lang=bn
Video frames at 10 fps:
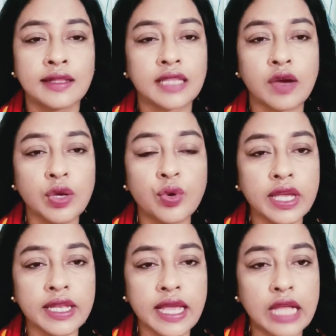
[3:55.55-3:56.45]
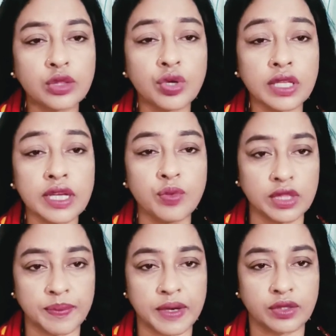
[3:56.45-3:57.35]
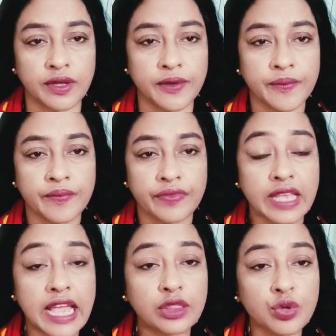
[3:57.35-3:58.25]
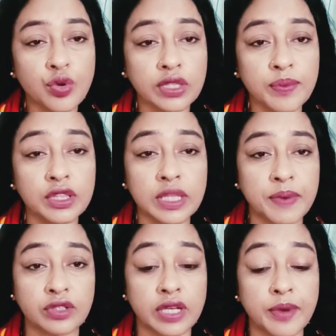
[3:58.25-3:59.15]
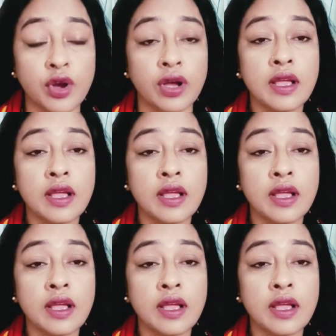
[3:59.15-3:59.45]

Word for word: তাহলে ওকে নিয়ে এত কথা কেউ বলতে পারতো না এত কথা বলতে পারতো না এবং